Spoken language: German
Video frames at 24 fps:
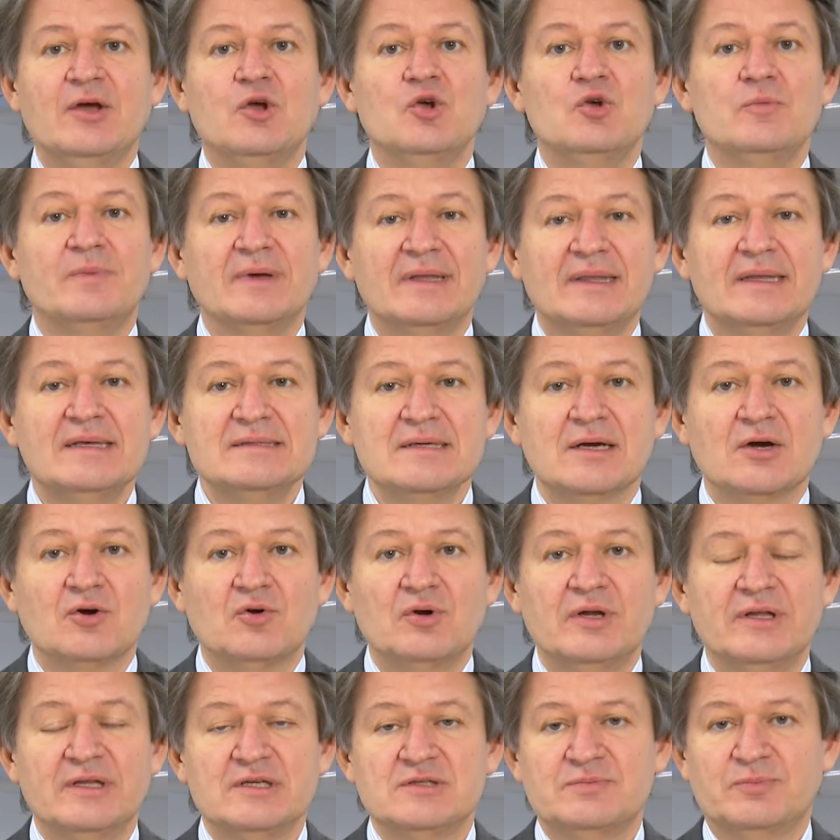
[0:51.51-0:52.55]
Über diese
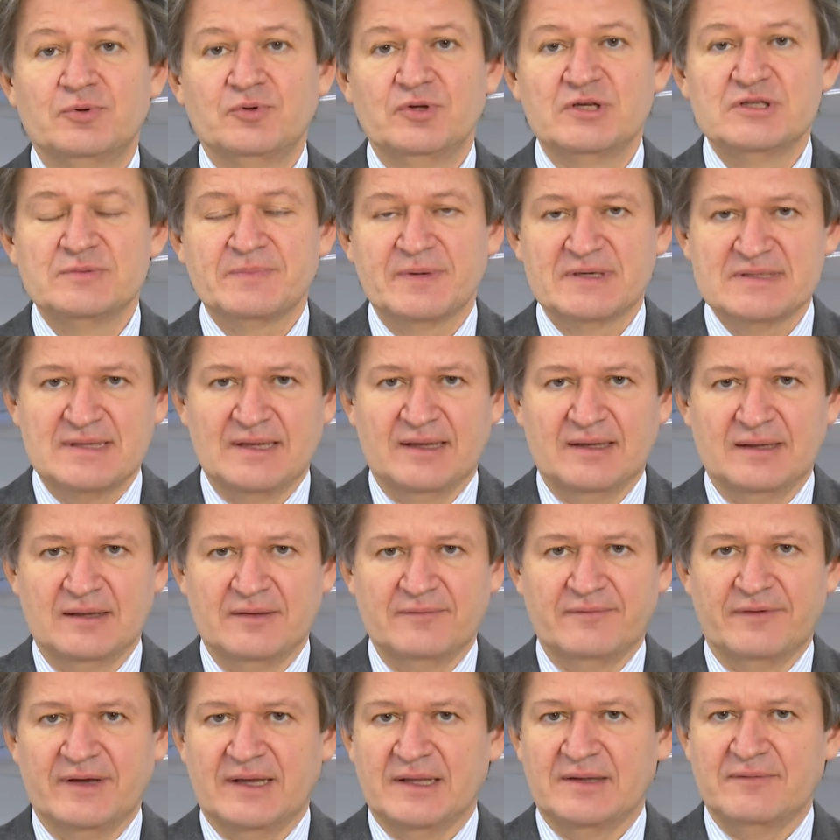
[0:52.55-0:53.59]
Rolle des
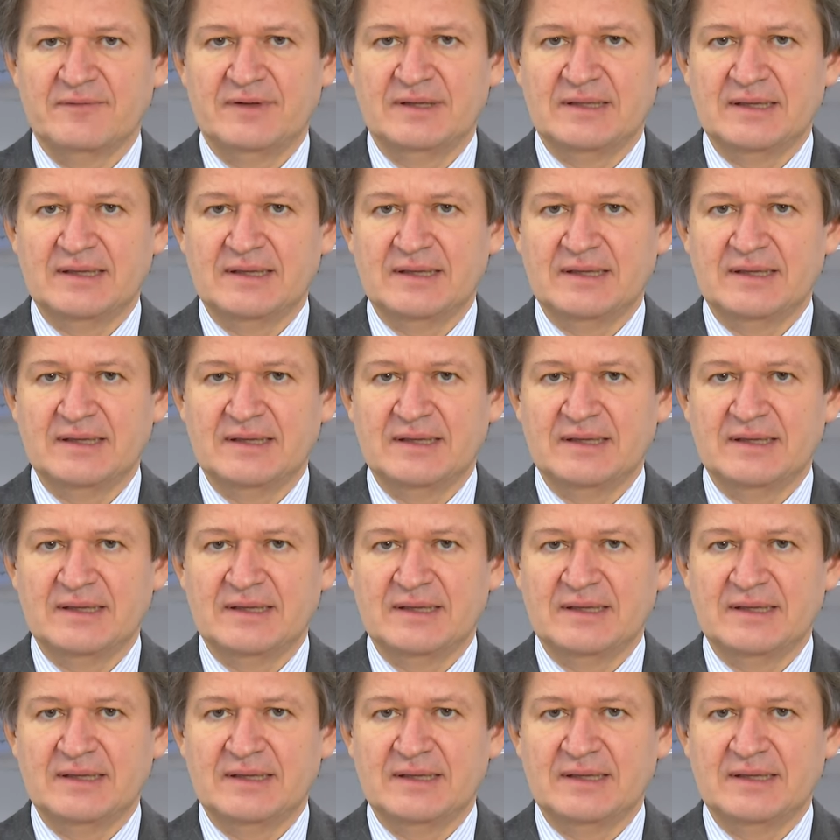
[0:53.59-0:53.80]
Bundespräsidenten werden wir